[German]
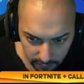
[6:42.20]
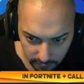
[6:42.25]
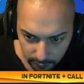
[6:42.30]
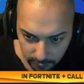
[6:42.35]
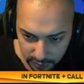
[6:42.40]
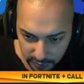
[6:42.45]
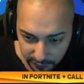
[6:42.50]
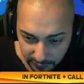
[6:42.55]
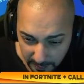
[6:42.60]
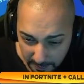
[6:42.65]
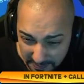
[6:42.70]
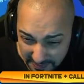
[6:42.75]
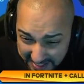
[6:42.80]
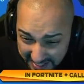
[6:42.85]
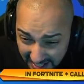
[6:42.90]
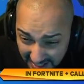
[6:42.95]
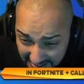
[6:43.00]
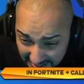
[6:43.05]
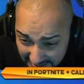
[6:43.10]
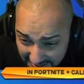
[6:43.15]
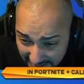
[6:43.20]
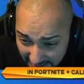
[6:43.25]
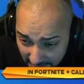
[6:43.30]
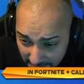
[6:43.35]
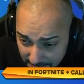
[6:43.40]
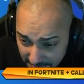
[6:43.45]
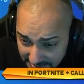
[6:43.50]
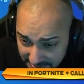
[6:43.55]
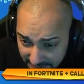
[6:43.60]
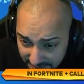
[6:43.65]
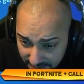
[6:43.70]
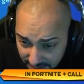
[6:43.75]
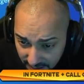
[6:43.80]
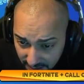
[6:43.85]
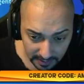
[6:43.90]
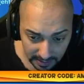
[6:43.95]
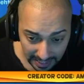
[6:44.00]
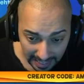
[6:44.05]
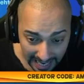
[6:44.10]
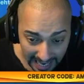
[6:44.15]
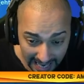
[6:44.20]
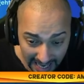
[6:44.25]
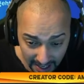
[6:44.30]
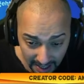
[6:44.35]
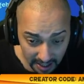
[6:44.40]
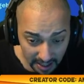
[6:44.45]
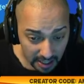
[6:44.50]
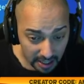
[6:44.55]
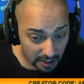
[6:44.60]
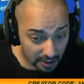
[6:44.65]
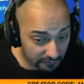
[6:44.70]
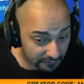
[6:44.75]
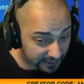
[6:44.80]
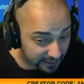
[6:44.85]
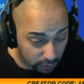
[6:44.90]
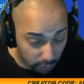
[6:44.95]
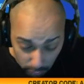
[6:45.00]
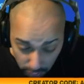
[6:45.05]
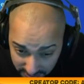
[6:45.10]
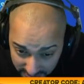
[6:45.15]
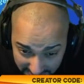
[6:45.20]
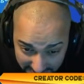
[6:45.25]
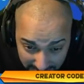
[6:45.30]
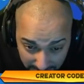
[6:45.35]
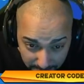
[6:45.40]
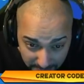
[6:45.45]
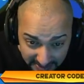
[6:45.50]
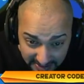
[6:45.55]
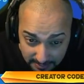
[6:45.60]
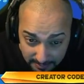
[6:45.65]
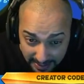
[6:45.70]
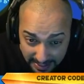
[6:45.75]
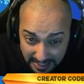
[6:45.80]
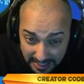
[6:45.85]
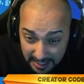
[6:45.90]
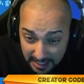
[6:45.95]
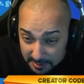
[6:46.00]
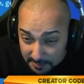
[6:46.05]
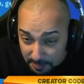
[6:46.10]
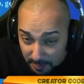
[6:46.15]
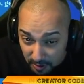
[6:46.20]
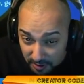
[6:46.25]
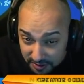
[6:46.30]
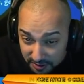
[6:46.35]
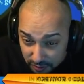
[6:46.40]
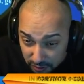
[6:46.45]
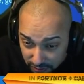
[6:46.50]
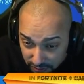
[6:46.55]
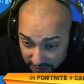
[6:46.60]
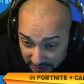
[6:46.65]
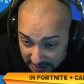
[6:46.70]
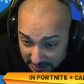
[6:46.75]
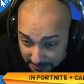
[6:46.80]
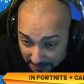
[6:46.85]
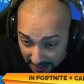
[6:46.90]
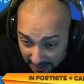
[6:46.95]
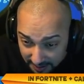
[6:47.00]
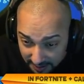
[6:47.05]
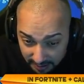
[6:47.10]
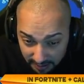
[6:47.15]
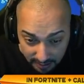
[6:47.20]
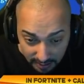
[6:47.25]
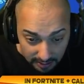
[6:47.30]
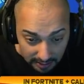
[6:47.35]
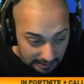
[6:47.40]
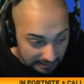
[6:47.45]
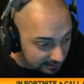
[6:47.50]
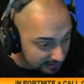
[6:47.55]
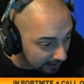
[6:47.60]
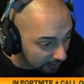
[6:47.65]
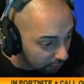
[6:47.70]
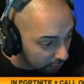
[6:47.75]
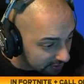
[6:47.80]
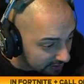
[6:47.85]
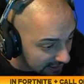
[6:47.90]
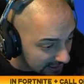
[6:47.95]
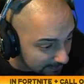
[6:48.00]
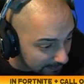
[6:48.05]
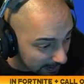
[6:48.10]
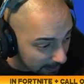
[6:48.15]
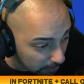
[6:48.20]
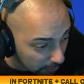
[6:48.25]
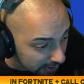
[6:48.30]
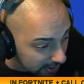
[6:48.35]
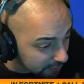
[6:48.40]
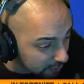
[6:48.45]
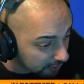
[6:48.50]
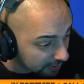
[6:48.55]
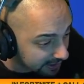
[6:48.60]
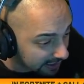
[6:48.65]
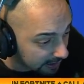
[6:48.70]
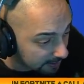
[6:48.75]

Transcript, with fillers: Wo schwebt der denn dran, bitte? Hä? Wie groß ist denn bitte meine Hitbox? Guckt euch das mal an. Ist ja größer als mein Monitor, die